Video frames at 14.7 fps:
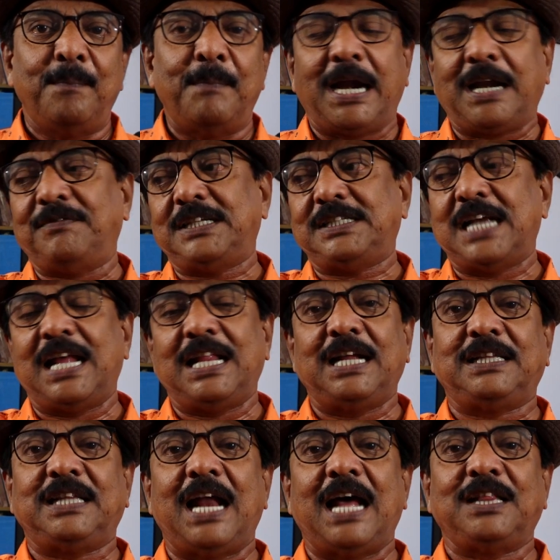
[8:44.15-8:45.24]
மனைவி
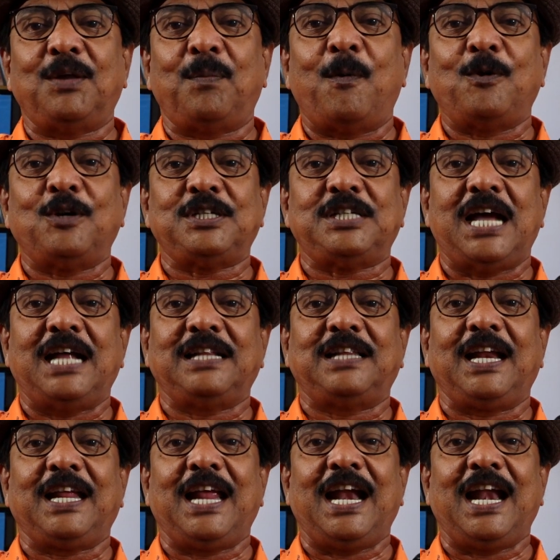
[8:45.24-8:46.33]
ஜாதகத்தில் அந்த பொண்ணு
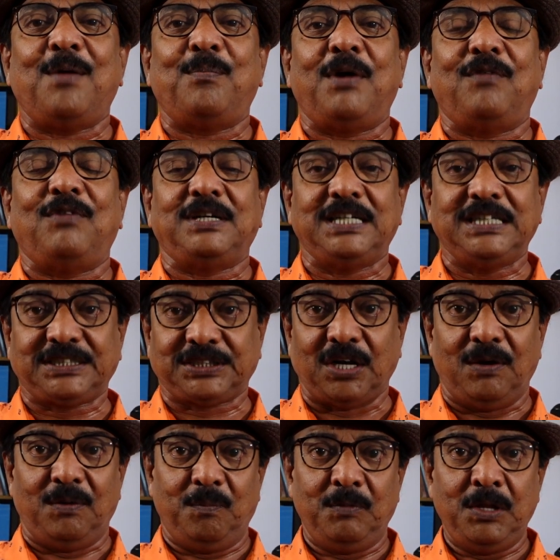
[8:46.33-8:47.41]
ஜாதகத்தில் ஏழாம் பாவம்
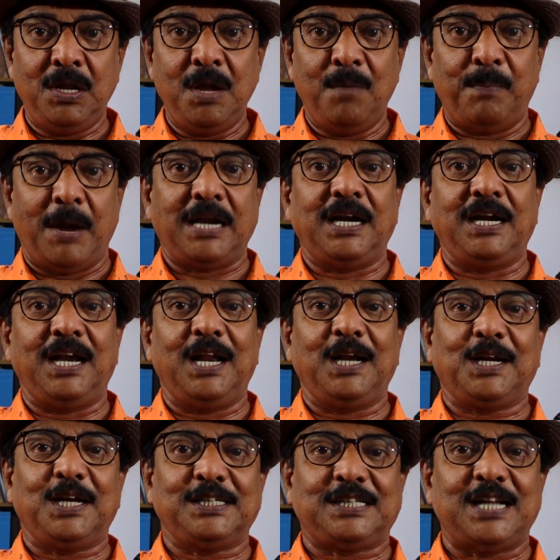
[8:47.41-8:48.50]
நீச்சம் பன்னெண்டில்
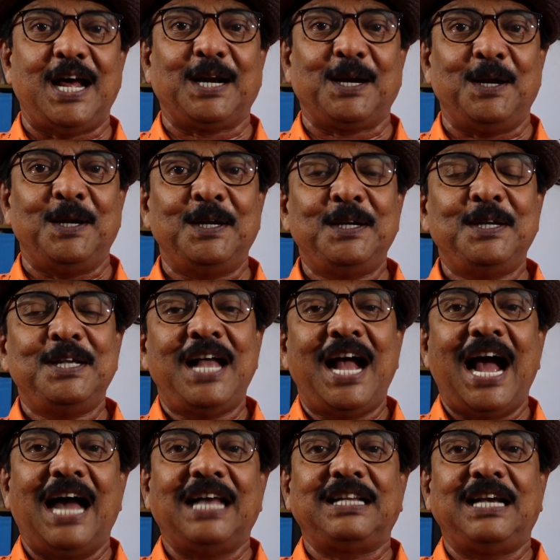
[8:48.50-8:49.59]
இருக்க சாரம்
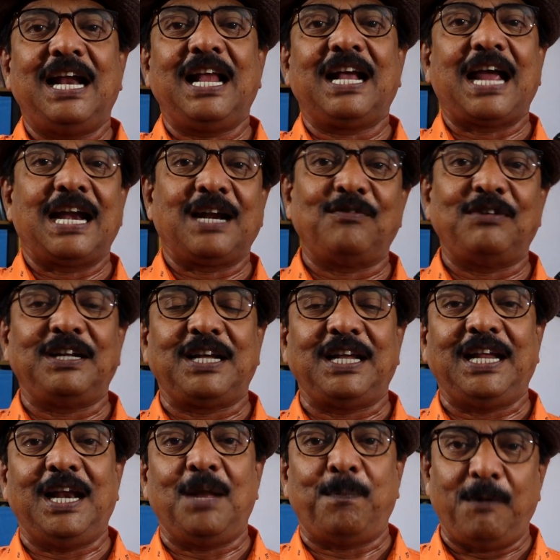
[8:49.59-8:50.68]
அதனால் கணவனுக்கு
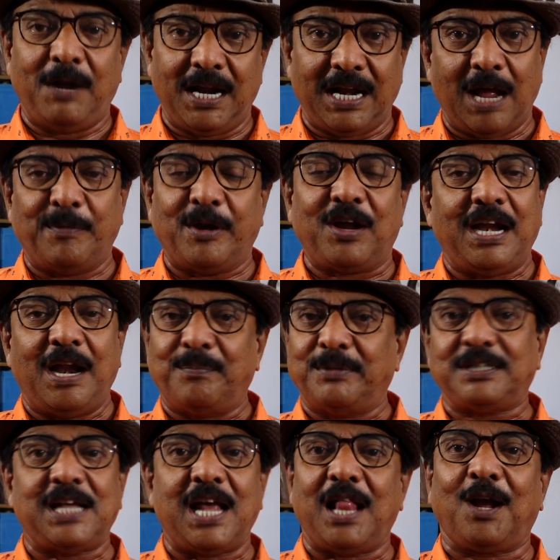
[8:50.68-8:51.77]
இழப்புன்னா நமக்கு
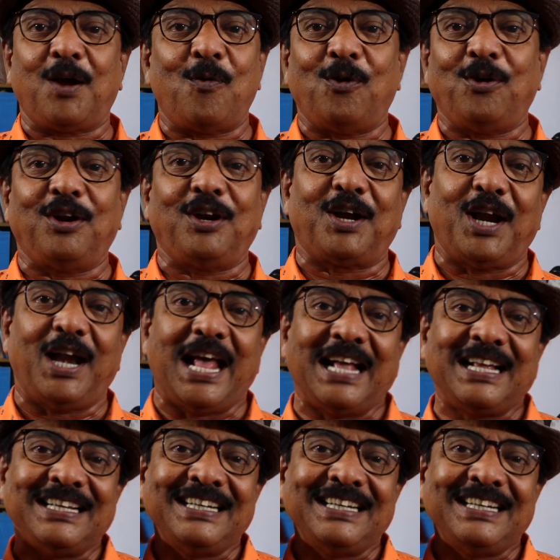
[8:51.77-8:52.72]
நம்ம ஜாதகம் ஒன்று இருக்குல்ல